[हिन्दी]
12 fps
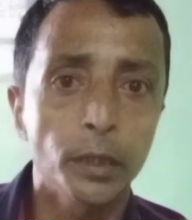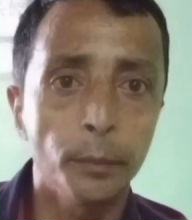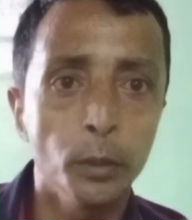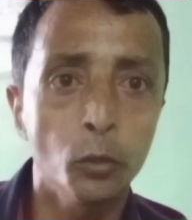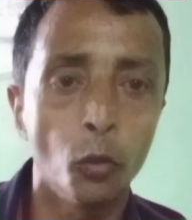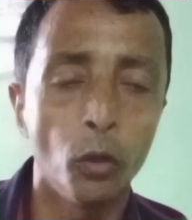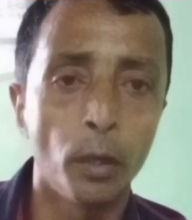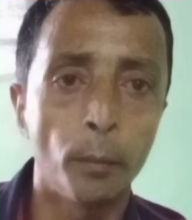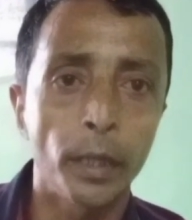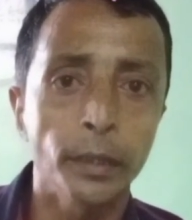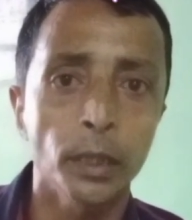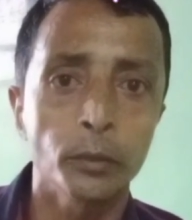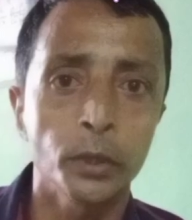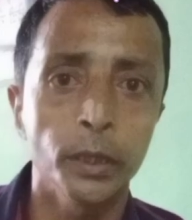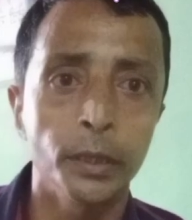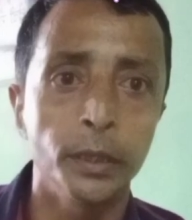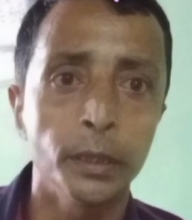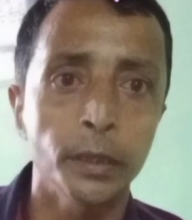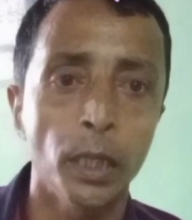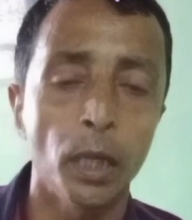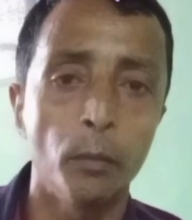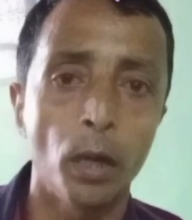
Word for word: सभी को हमारी तरफ से हृदय से